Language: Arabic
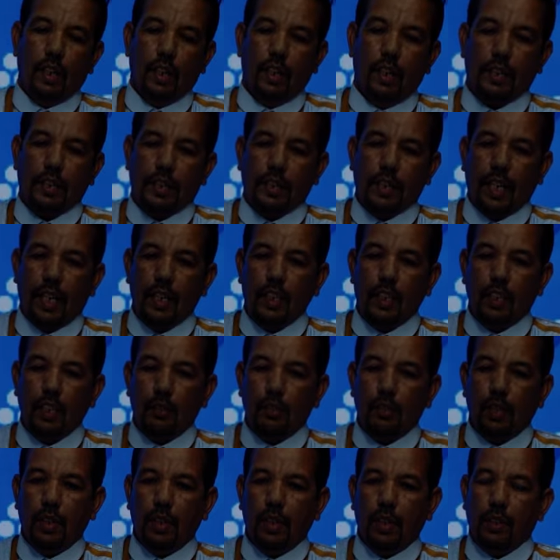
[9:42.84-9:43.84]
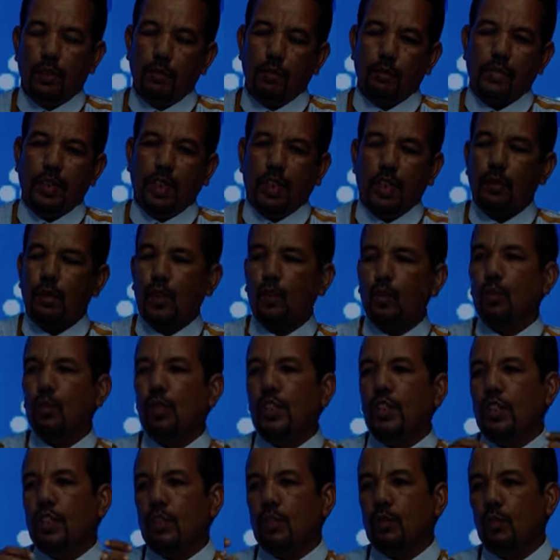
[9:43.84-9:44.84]
التعليم تقريبا
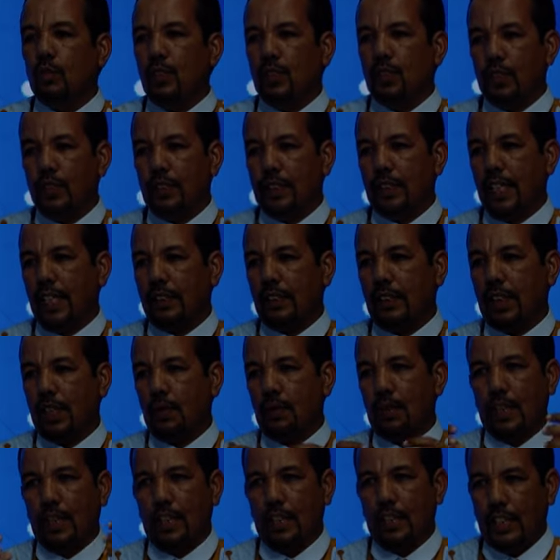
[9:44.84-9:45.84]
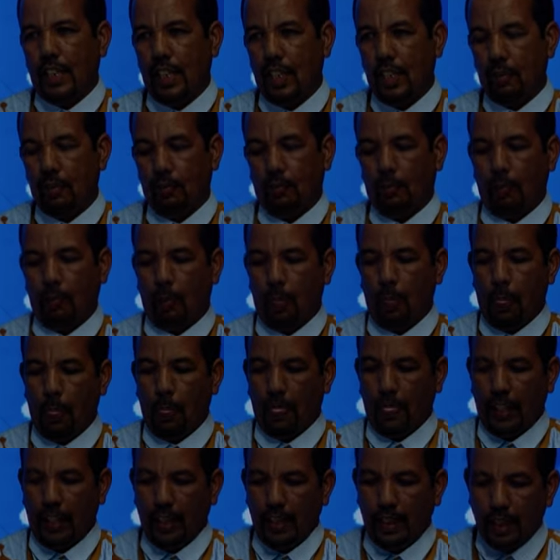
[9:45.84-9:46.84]
كل كل الجزئيات الكبيره كل متعلق بالتعليم
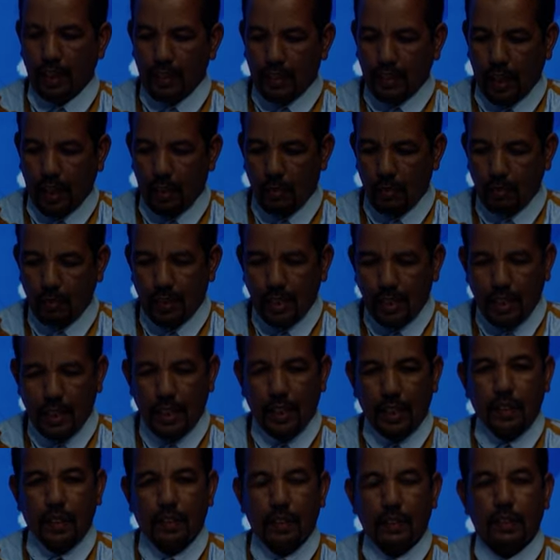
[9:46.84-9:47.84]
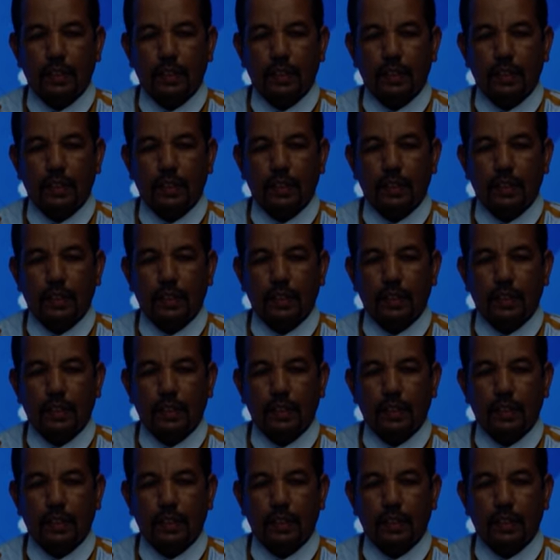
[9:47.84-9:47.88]
طيب الان